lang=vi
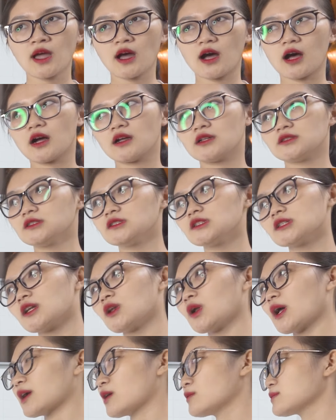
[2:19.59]
À, những
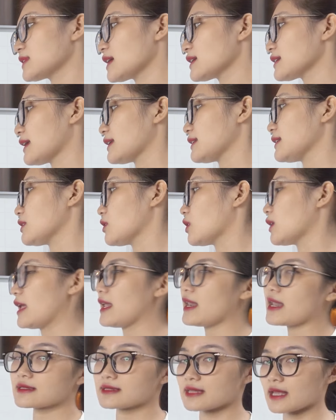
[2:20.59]
cái loại công tắc này thì có
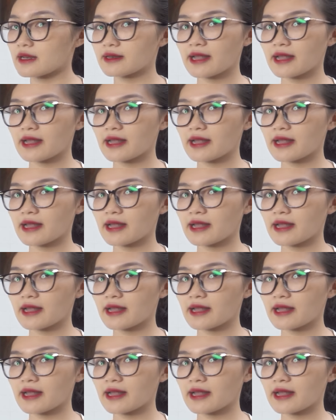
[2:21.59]
lẽ là